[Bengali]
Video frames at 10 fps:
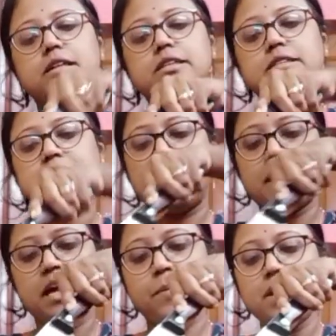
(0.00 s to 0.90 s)
জানি
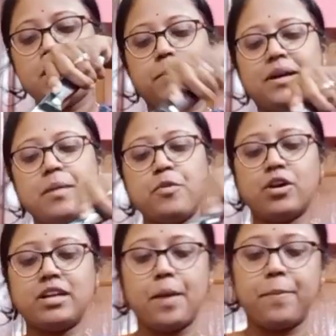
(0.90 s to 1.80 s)
বাট আমি
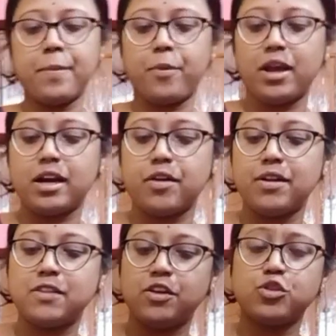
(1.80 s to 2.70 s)
ওকে ডাইপার করাই কারণ
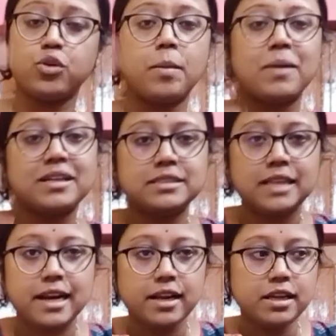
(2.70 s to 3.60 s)
নয়তো ওকে আমাকে
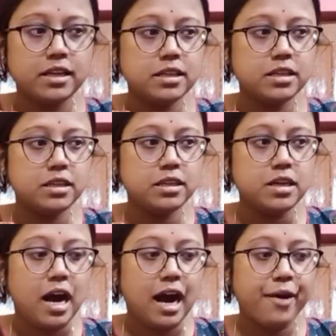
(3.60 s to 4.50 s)
ছেড়ে না
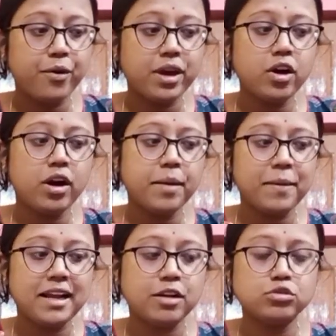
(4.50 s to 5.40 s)
আর ও কি করে
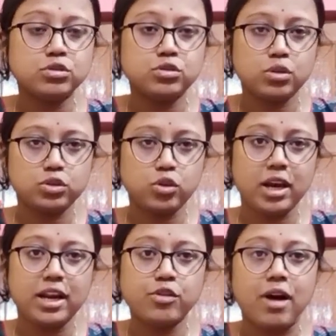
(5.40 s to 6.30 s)
মানে একটু
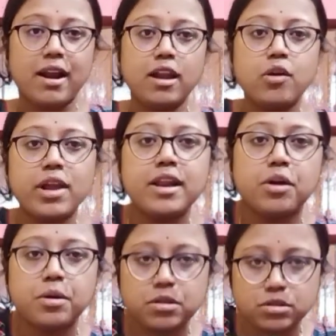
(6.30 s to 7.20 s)
চোখের একটু আড়াল হলেই না
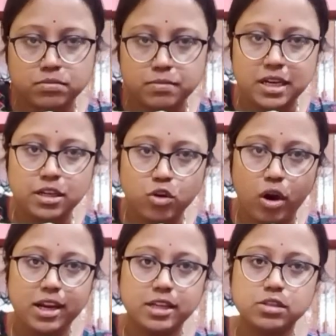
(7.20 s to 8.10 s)
ওই মানে
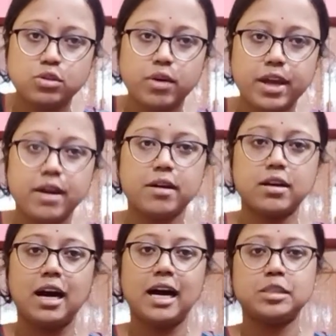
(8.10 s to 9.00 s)
টয়লেট ধরে
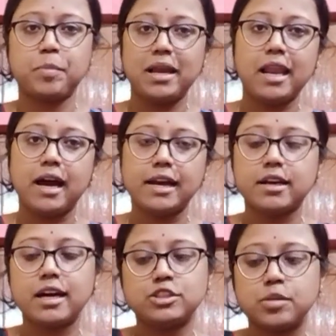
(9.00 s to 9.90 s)
গা হাত পায়ে লাগায়
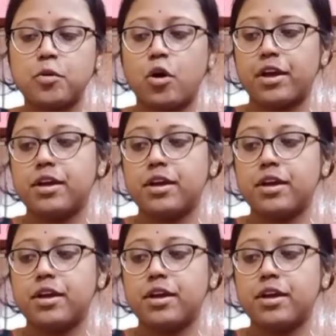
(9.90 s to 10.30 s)
টাকা এসব করে